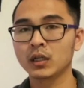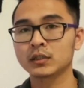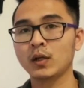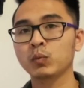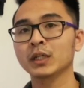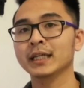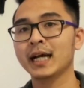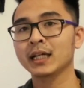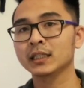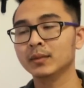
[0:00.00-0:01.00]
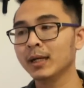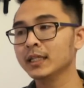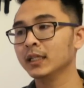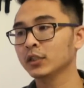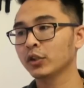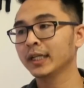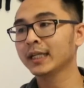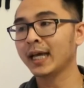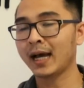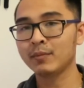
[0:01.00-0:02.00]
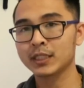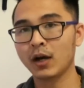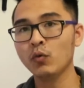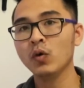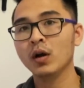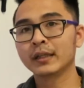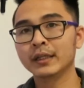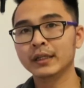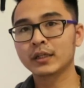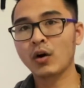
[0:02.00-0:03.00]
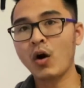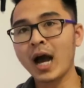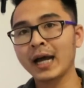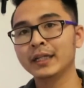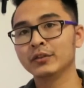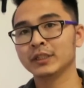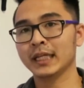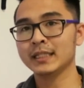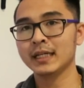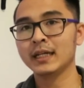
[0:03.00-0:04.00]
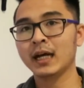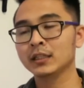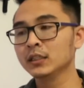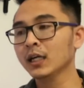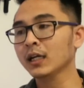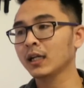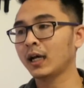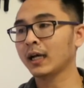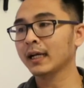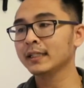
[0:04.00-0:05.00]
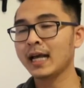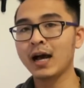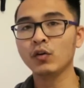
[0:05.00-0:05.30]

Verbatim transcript: Trong thời gian là từ bây giờ cho đến ngày hai mươi sáu thì có hai điều sẽ xảy ra. Thứ nhất là cái giá